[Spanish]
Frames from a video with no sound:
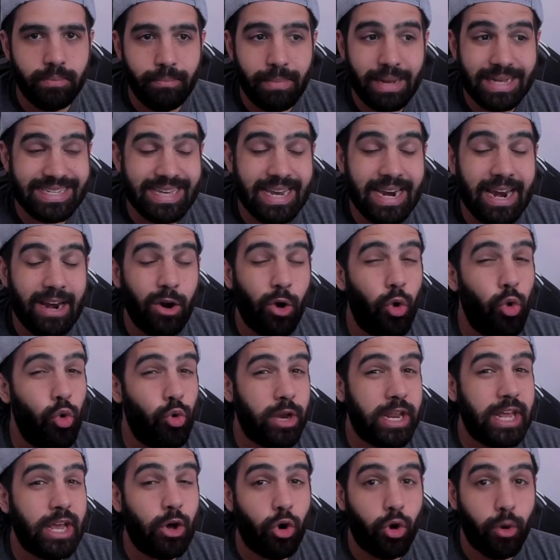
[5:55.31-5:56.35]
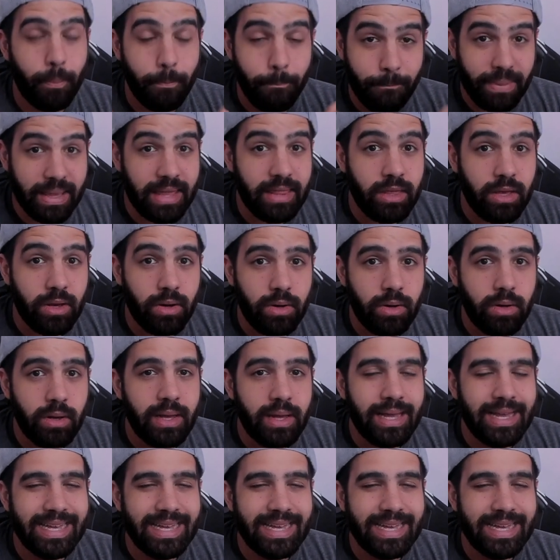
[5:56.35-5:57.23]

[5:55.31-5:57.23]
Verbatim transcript: Va a ser el único vídeo